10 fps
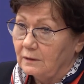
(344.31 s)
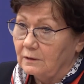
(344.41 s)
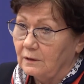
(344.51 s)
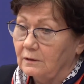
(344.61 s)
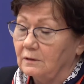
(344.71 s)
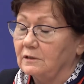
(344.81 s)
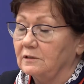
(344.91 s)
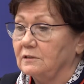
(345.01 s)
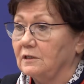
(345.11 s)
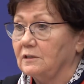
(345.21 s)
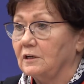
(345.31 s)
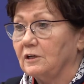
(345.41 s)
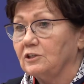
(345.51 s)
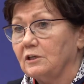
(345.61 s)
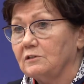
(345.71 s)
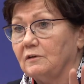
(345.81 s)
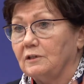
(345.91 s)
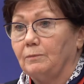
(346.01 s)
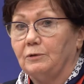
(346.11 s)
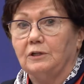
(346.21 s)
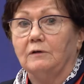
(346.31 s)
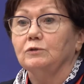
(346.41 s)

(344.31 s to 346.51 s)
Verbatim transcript: э, Казахстана о гражданстве, она приняла.